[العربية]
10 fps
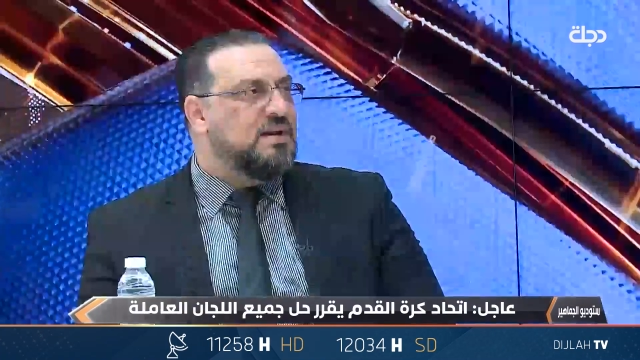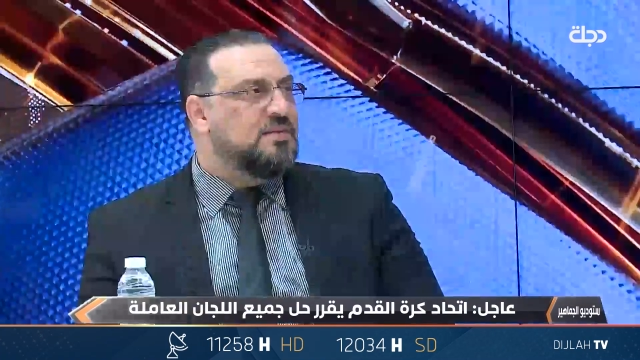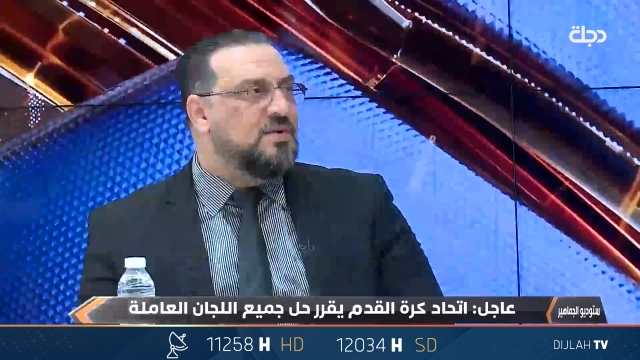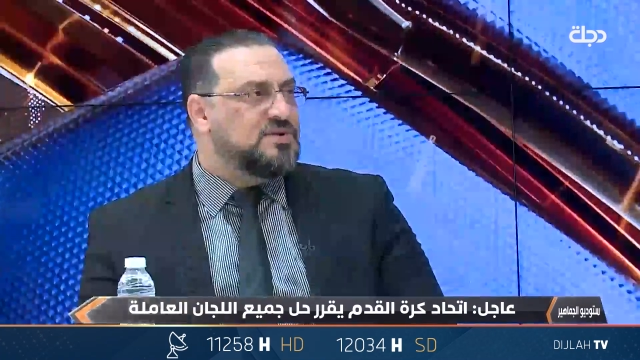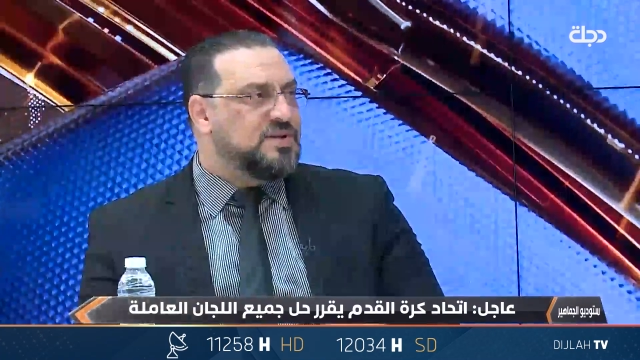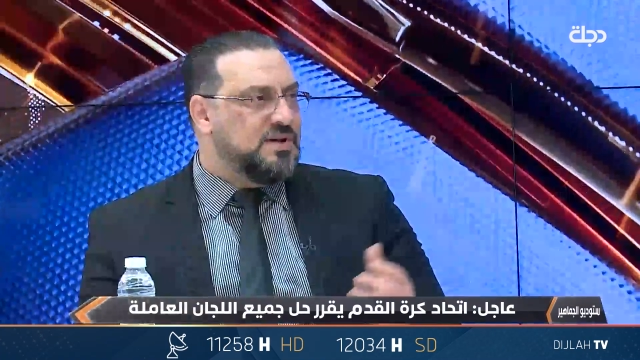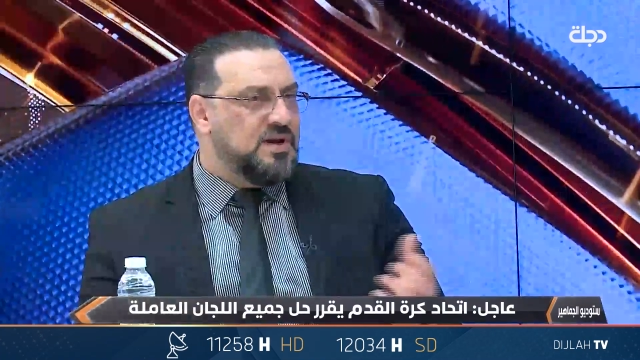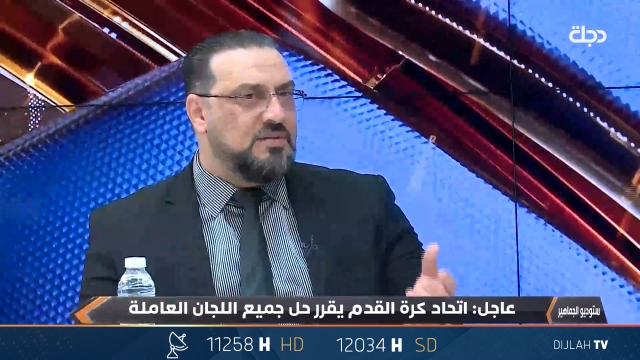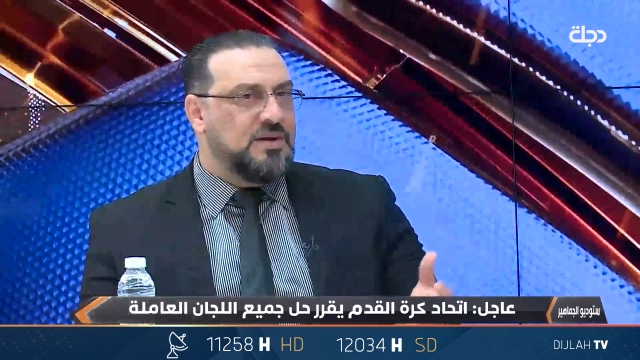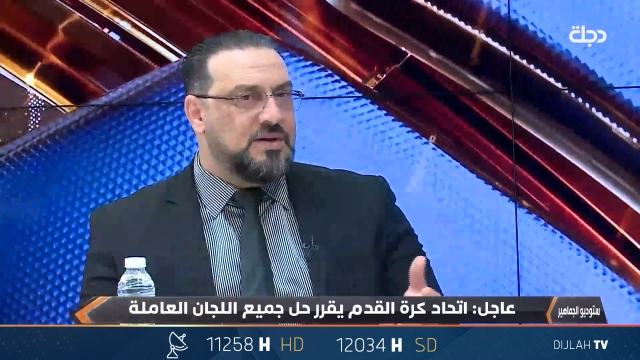باللي يوصل لنا
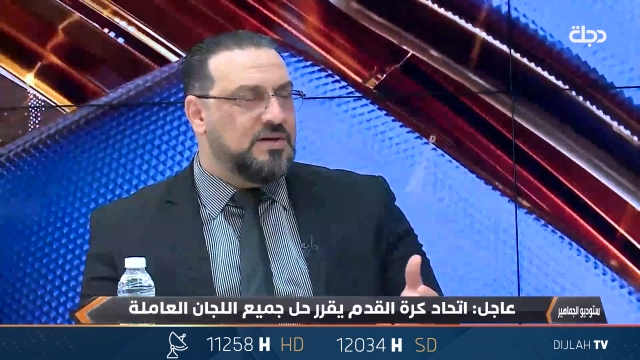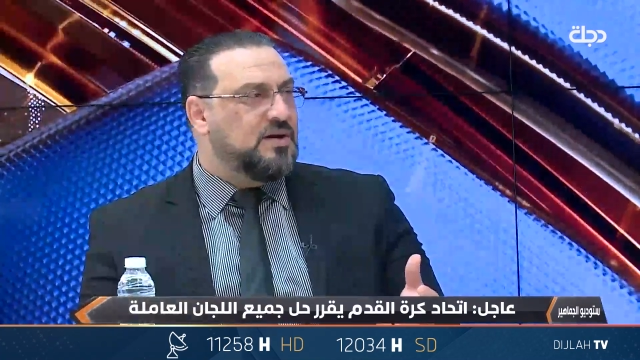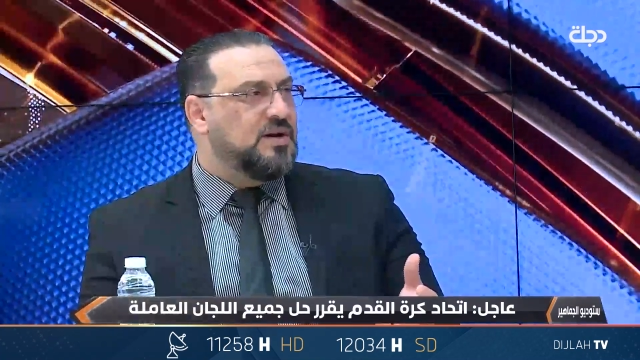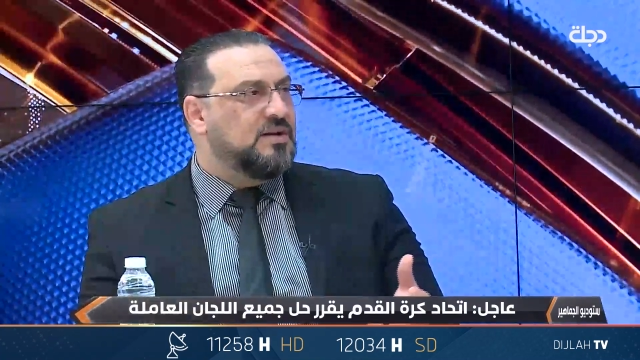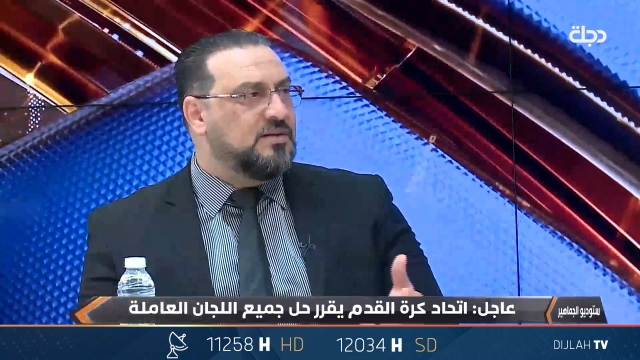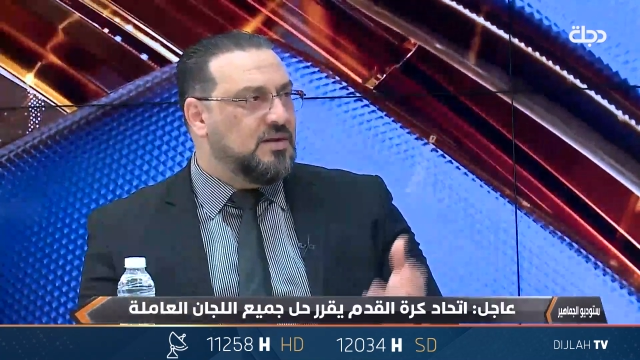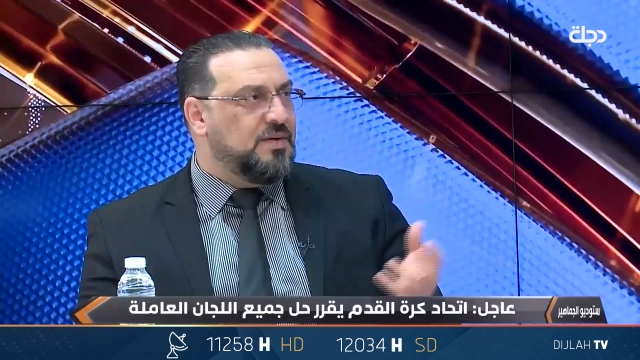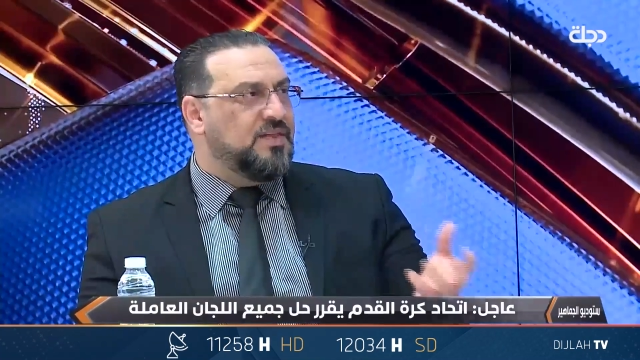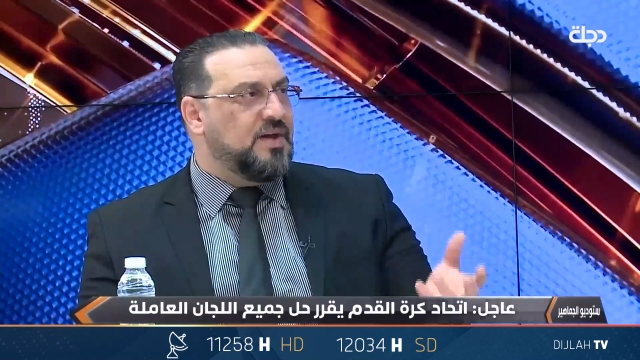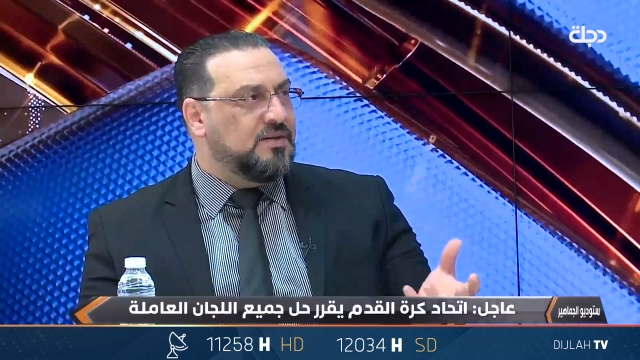خبر احنا
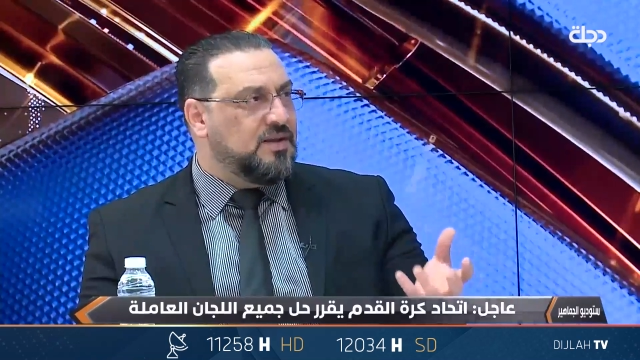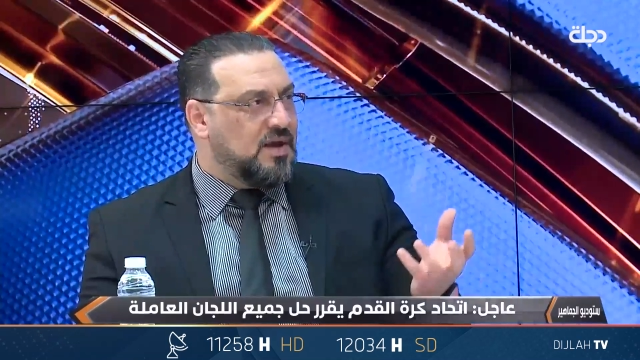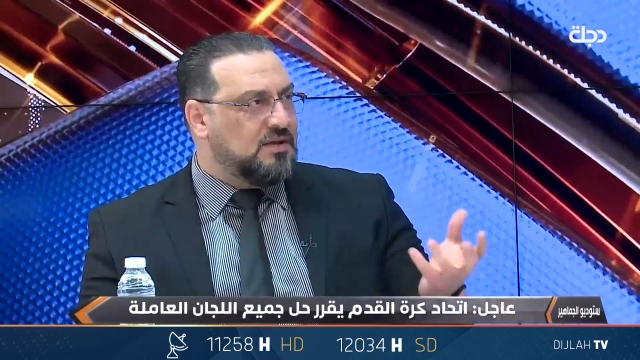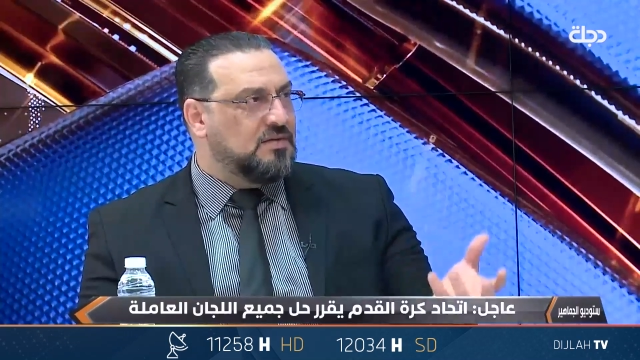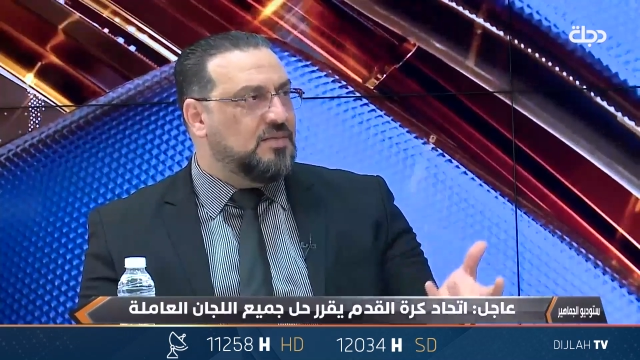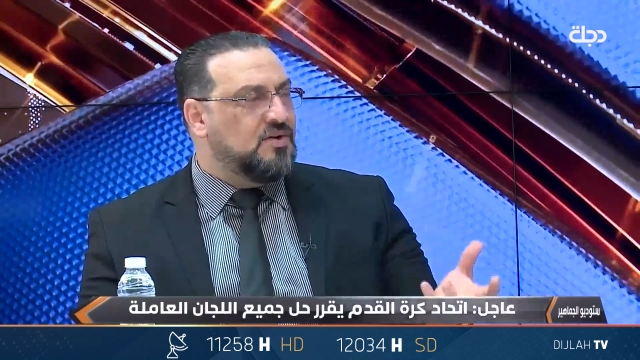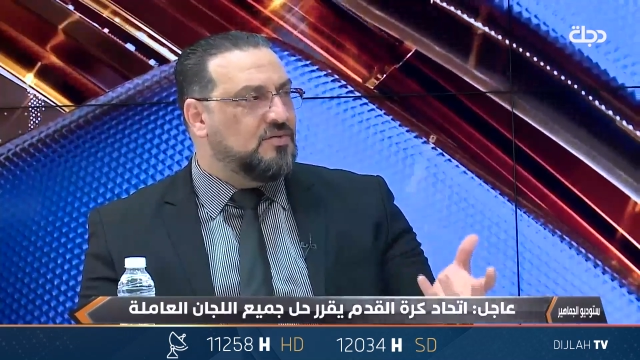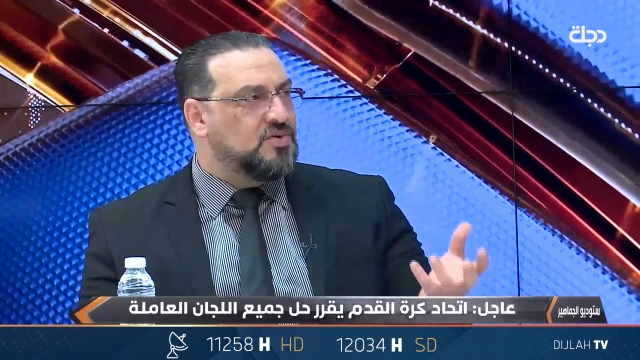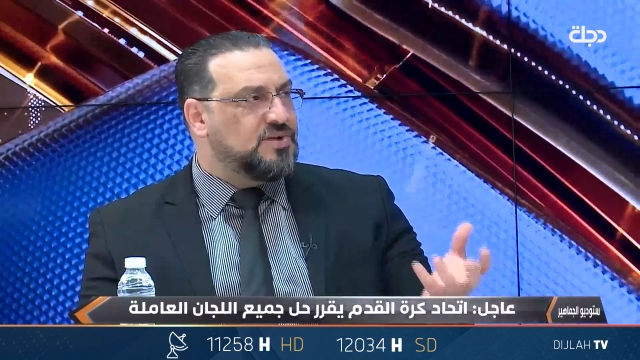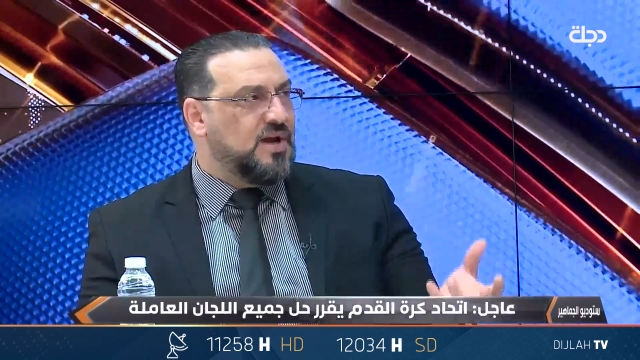نبحث عن دقه
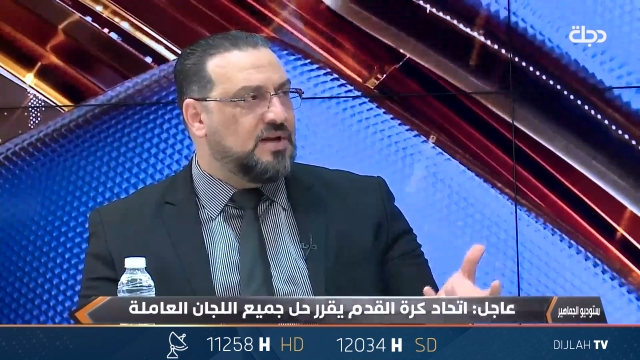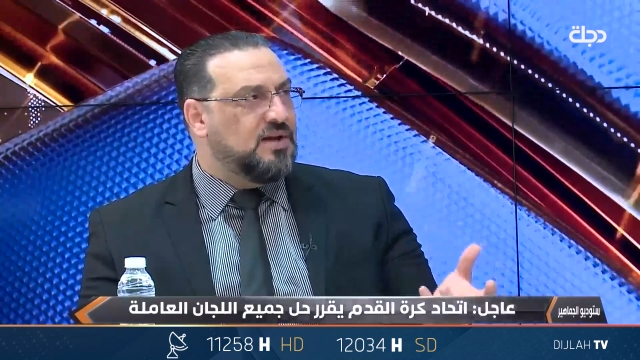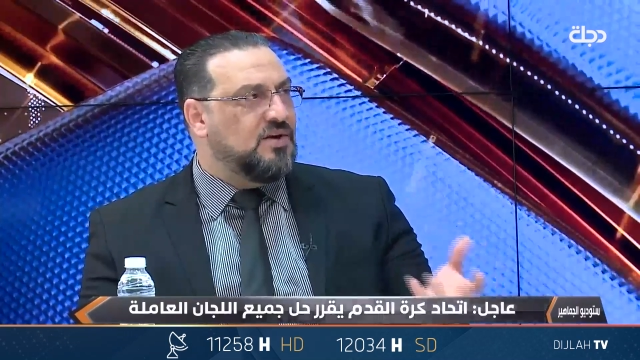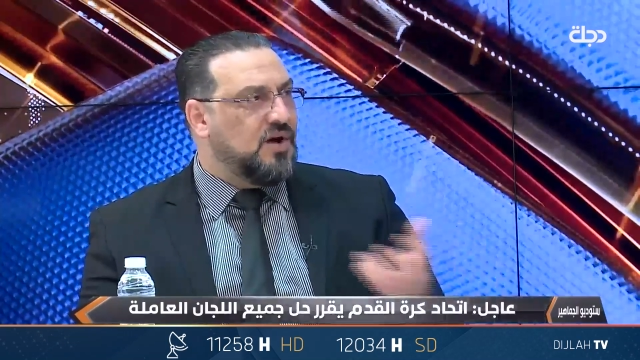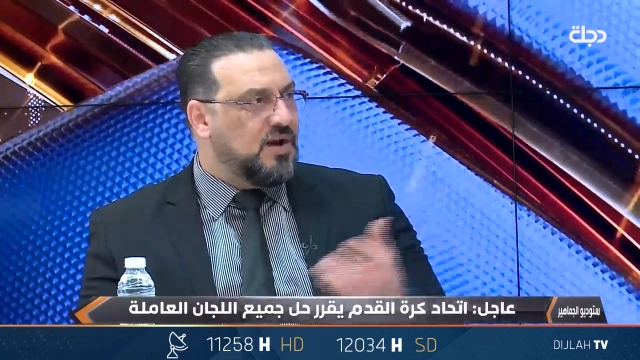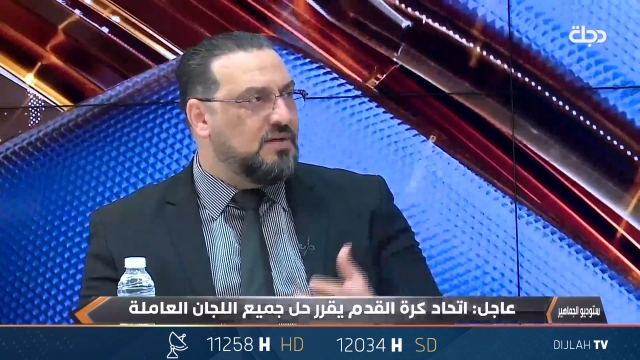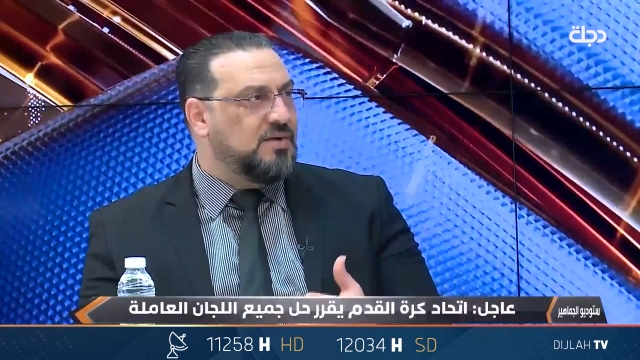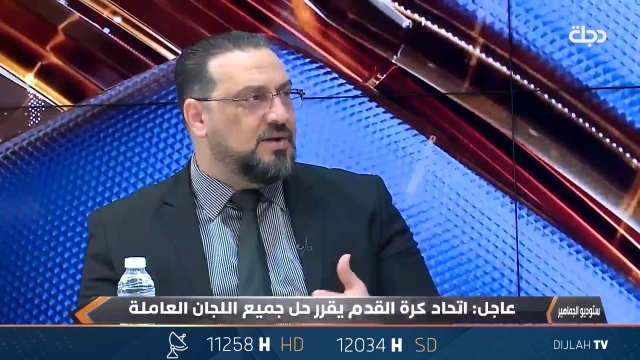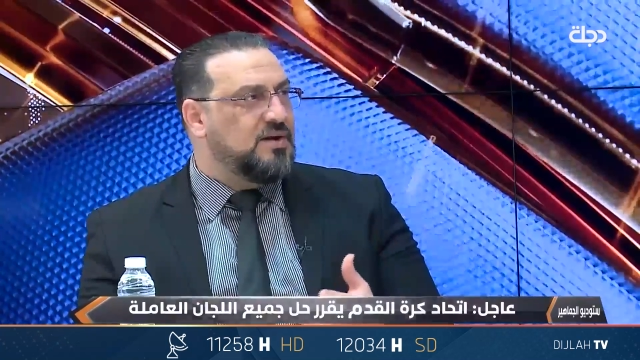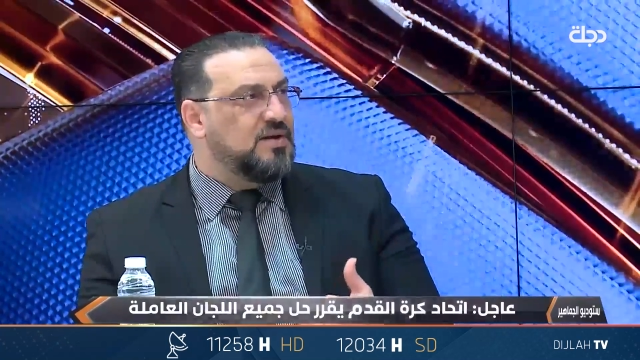المعلومه وصحتها لو على
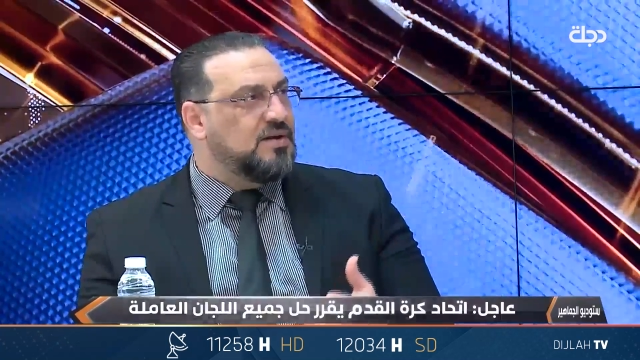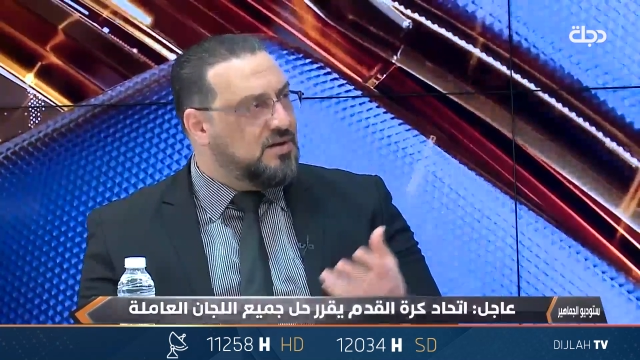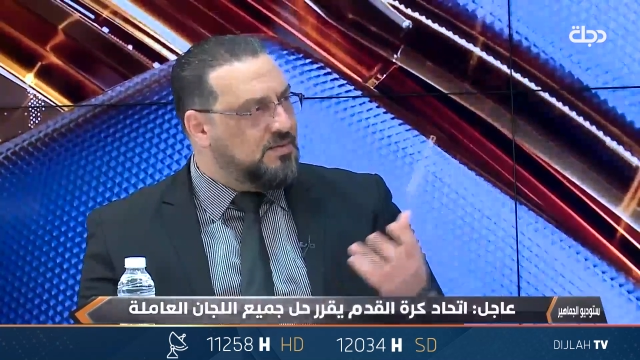الخبر زين.